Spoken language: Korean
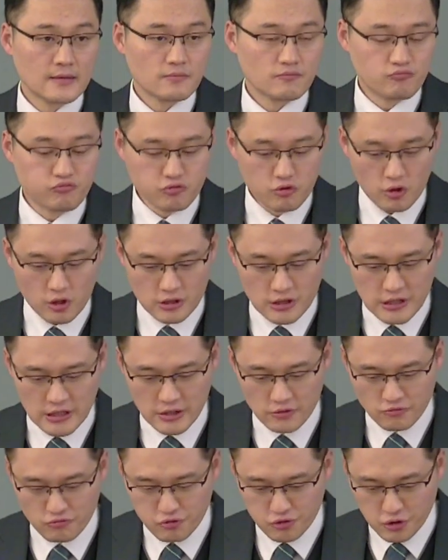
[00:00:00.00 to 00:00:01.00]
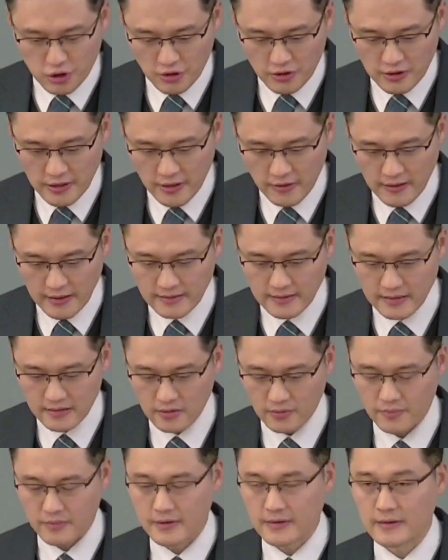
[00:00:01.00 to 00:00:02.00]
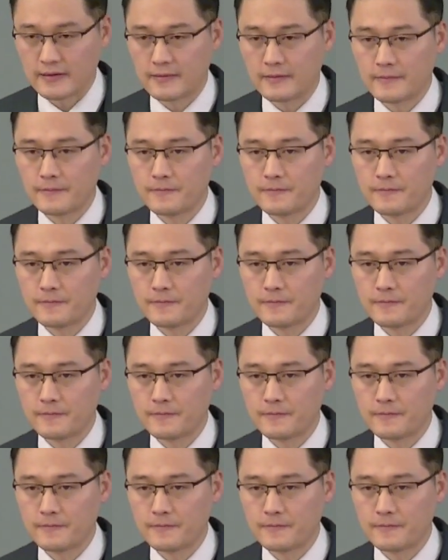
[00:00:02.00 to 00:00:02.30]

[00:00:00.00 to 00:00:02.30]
무엇이 우선되어야 한다는 겁니까?